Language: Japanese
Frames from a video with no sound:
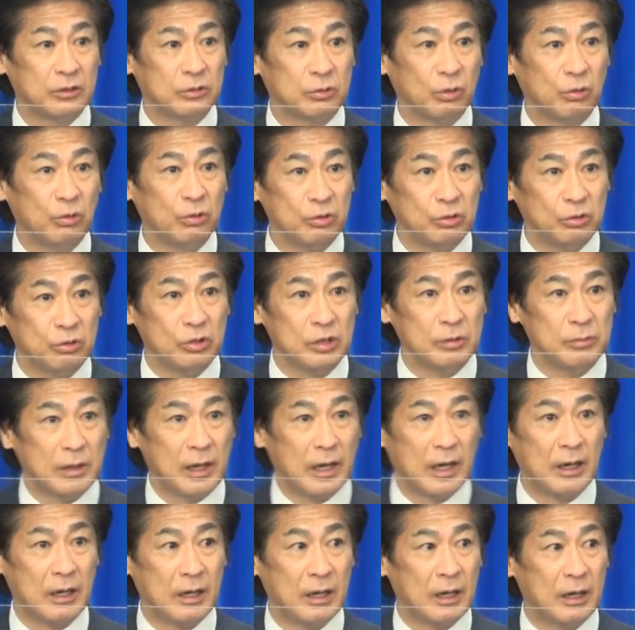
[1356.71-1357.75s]
どういう
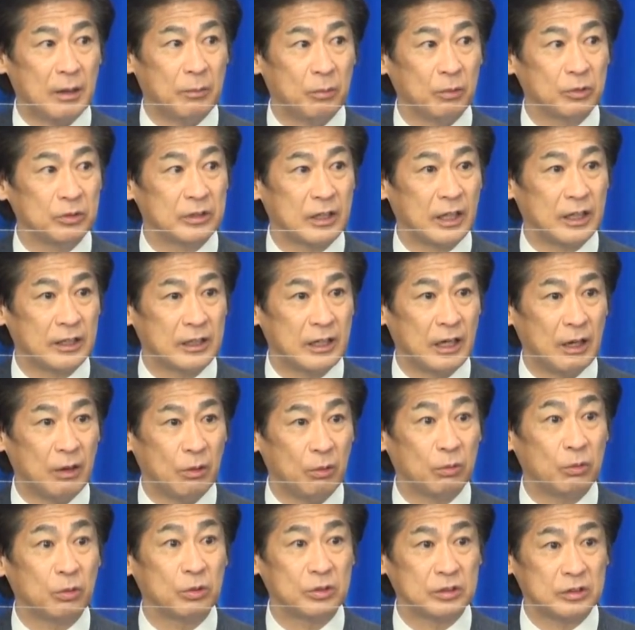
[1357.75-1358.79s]
今問題が
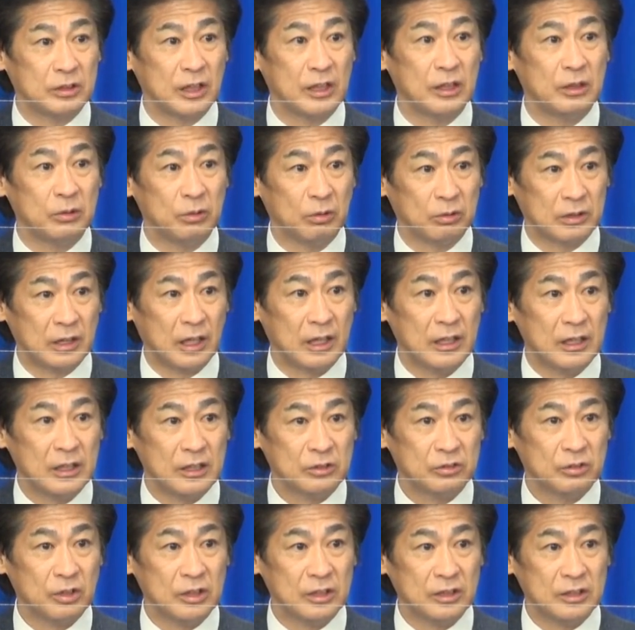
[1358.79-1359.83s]
起こっているのか
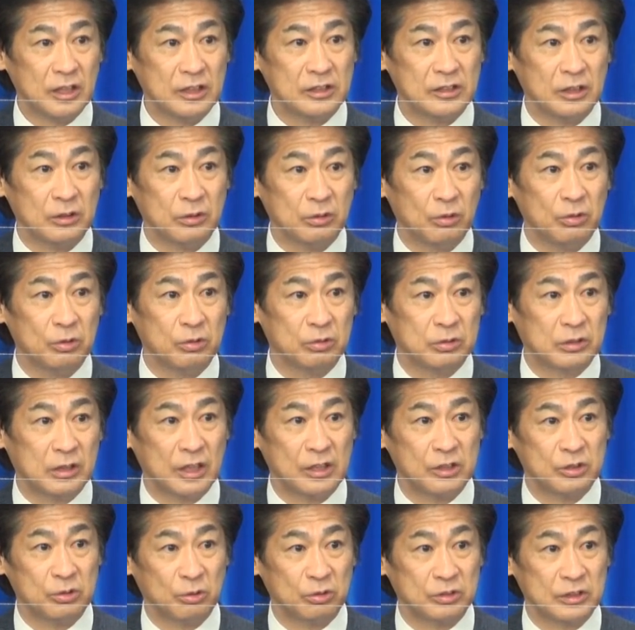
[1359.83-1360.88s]
それに対してどういう
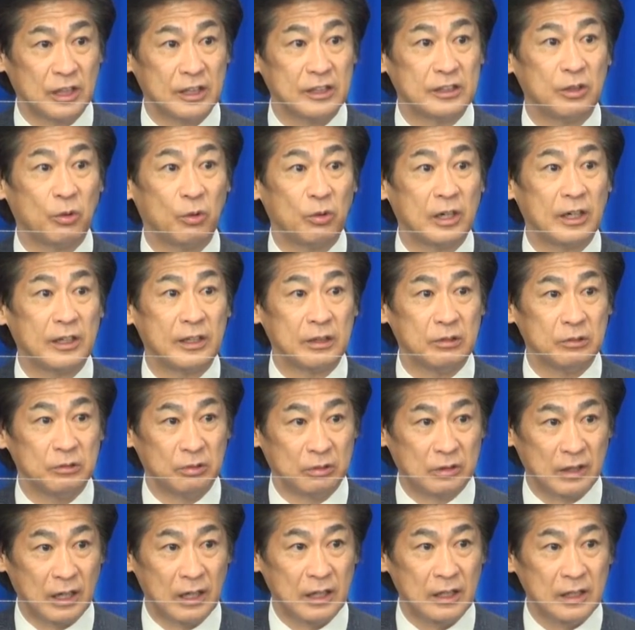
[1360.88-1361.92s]
対処をされておられるの
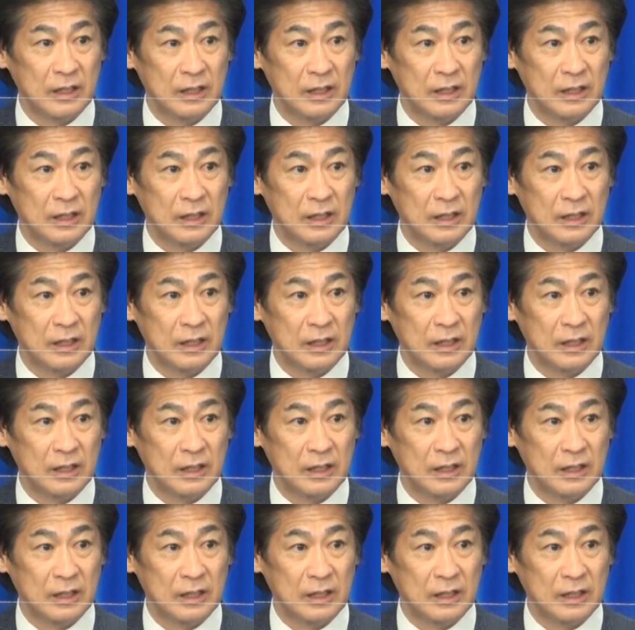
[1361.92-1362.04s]
か